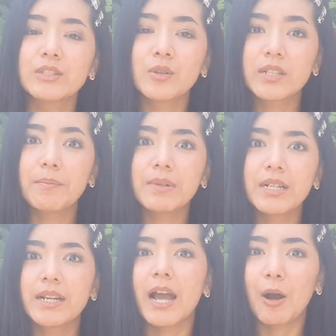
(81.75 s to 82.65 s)
ช่วงซัมเมอ
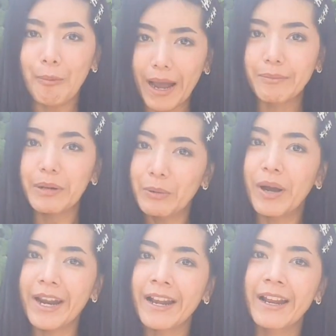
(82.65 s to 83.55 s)
ร์เนี่ยเอาพัดมาด้
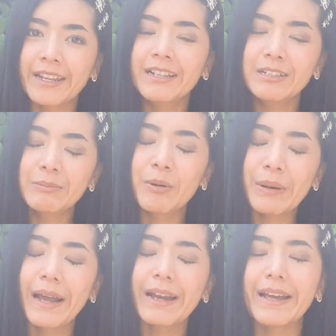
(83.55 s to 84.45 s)
วยนะ นี่ลืมเอา
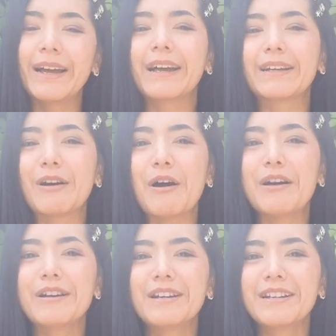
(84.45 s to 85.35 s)
มานะคะ ก็
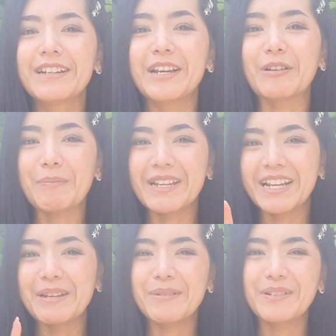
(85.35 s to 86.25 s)
เดี๋ยวเป็น
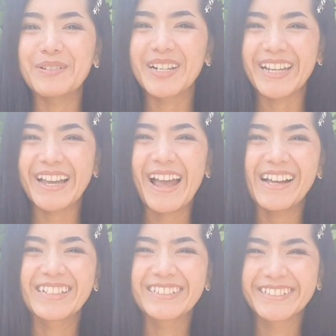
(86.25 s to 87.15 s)
ยังไงไปดูกันเลย
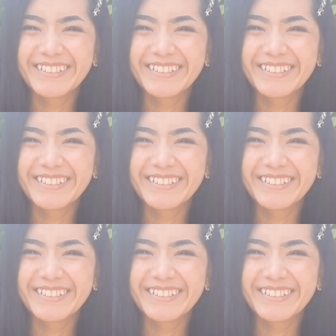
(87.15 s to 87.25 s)
ค่ะ